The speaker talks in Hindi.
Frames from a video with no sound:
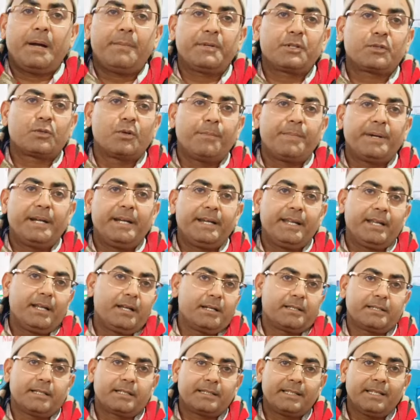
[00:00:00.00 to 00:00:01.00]
पे आप इसको प्रिंटिंग
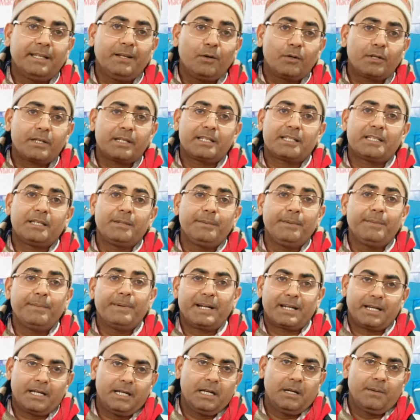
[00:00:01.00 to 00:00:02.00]
कर सकते हैं और किसी भी
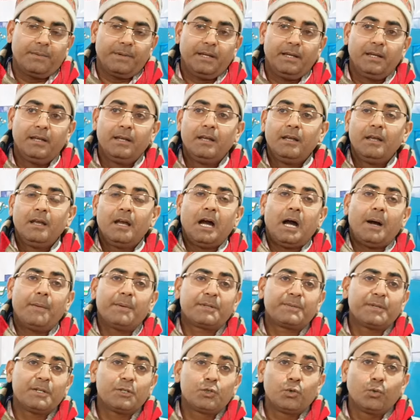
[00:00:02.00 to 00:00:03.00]
मटेरियल पे
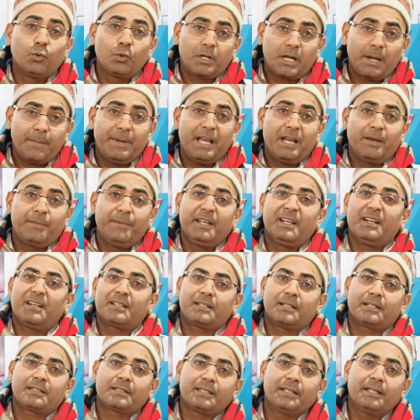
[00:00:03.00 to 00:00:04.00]
आप इसमें जूट का बैग भी
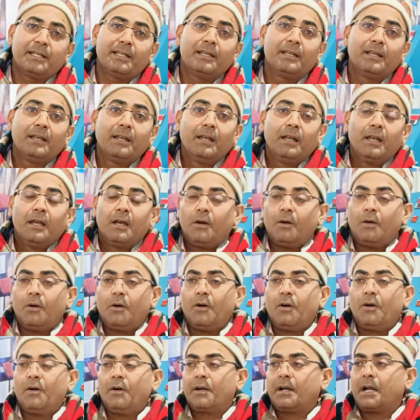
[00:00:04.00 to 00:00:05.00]
कर सकते हैं
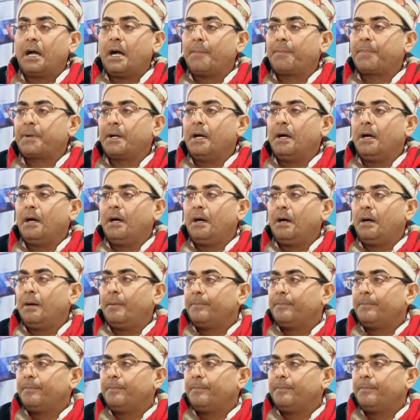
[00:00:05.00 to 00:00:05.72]
और आपका